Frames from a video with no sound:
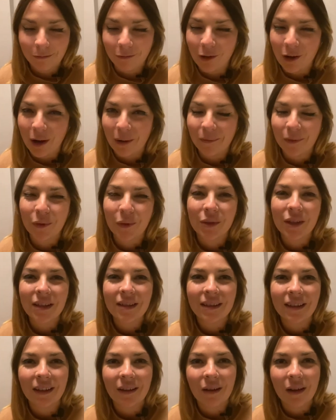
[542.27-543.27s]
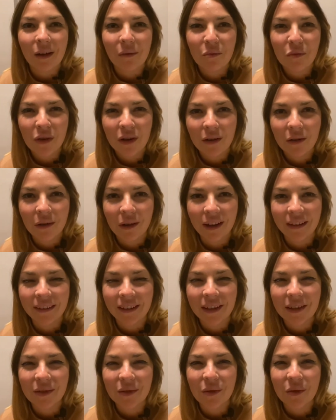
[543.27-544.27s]
Voilà. Donc ça, c'était un, point euh,
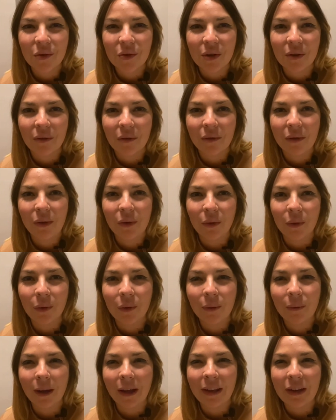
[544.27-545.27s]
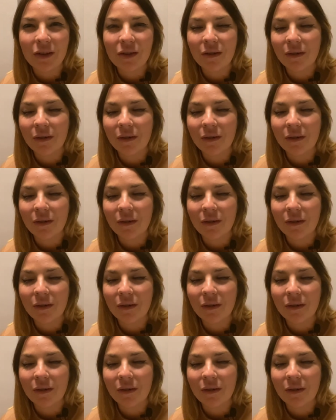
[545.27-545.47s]
intéressant que j'avais envie de, partager